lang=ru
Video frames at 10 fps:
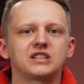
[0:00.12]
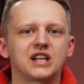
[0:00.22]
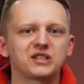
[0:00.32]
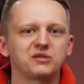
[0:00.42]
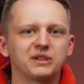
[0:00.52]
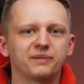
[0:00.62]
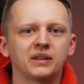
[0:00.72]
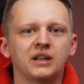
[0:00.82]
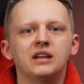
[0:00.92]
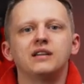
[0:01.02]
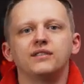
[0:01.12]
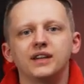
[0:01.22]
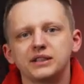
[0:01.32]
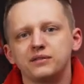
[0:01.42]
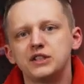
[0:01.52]
Здравствуйте! В
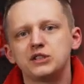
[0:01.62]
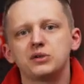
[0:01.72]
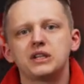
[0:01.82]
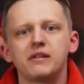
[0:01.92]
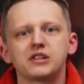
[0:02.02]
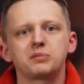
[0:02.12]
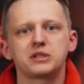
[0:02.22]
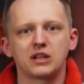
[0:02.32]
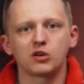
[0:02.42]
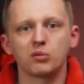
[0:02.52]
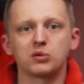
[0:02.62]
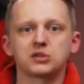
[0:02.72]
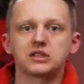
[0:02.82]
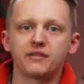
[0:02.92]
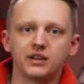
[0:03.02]
этом видео я вас познакомлю
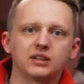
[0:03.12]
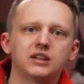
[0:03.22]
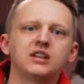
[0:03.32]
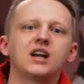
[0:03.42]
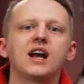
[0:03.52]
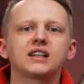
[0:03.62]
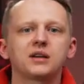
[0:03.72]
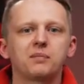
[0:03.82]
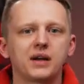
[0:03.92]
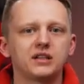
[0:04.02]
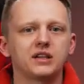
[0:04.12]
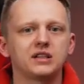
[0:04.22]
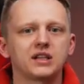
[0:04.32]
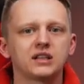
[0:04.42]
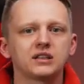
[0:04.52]
с новинкой от компании
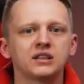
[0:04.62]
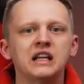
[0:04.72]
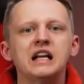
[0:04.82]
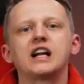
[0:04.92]
Risanta,